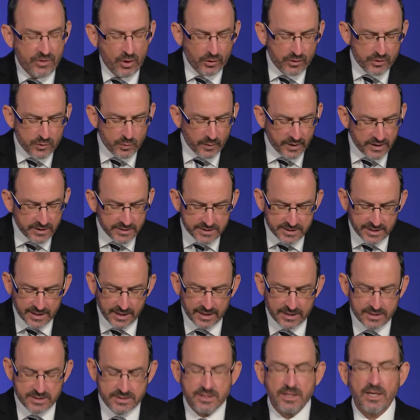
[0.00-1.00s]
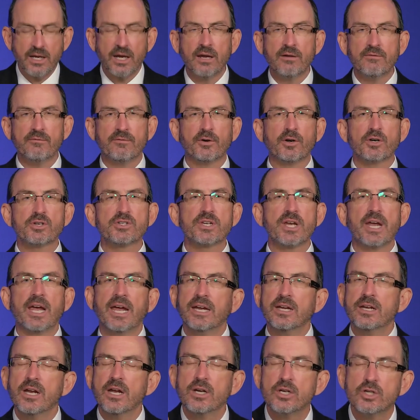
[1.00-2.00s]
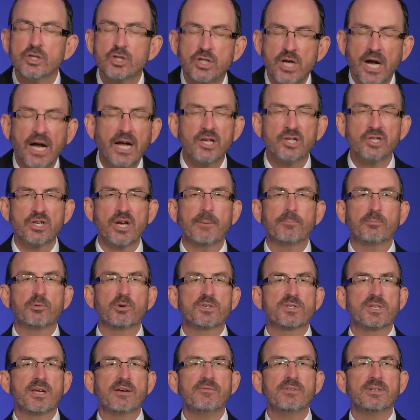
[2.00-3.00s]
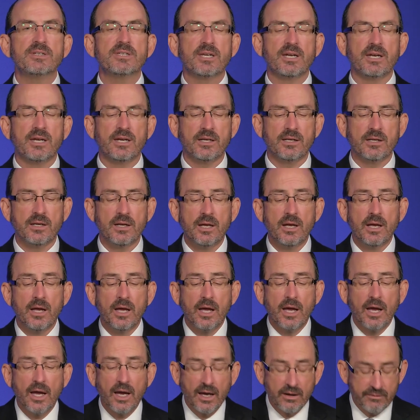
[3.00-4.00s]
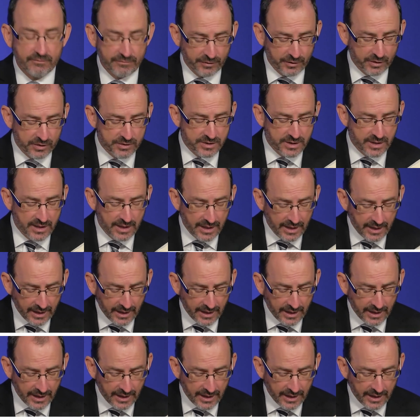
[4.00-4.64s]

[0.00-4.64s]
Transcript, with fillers: Noten lo que dice en el versículo 8, Juan 17, versículo 8.